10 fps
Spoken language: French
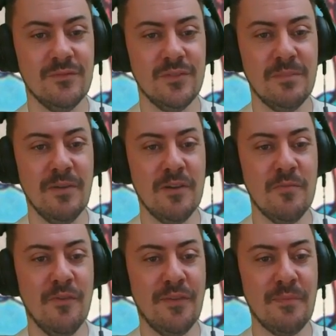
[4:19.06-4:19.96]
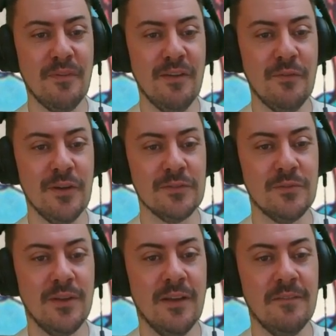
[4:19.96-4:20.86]
Je sais pas comment on fait pour l'avoir,
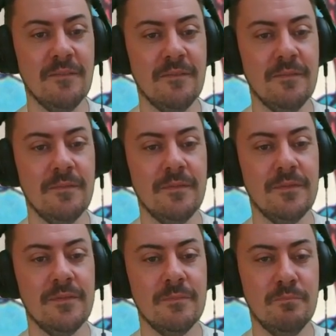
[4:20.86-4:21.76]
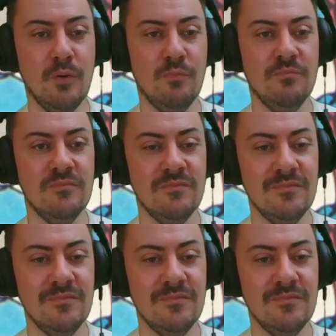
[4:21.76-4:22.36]
celui-là. Boom.